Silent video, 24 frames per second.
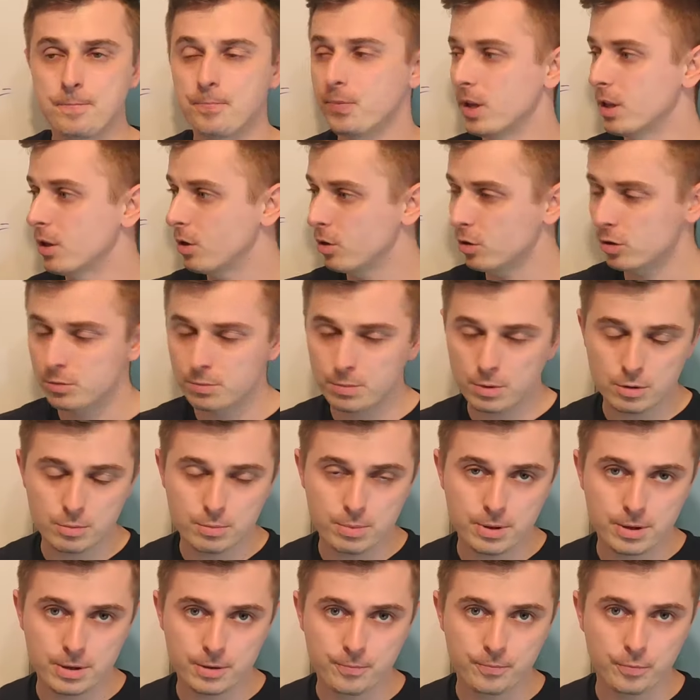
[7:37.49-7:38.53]
ten koszt
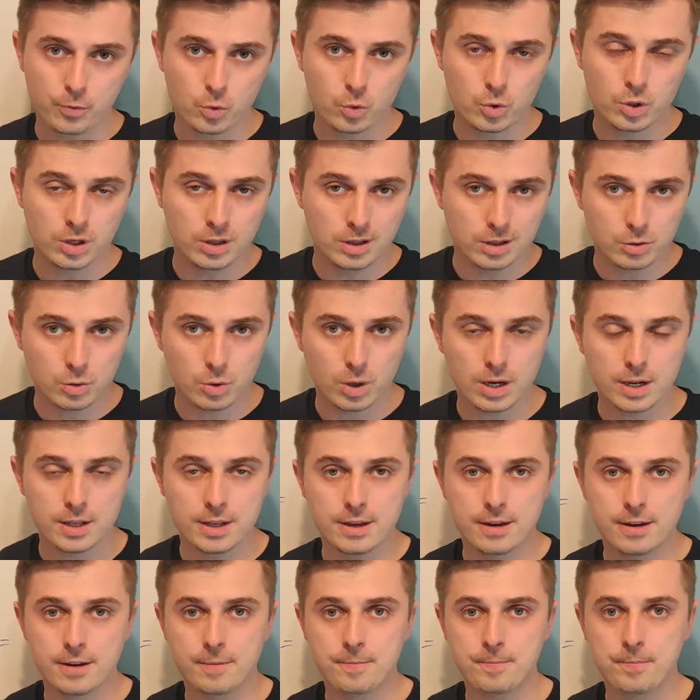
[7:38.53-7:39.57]
byłby u nich
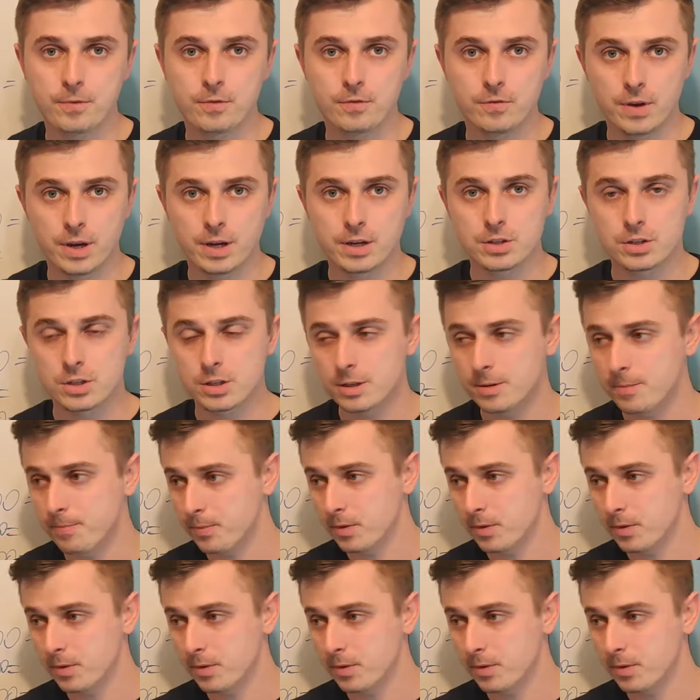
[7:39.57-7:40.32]
naturalnie większy.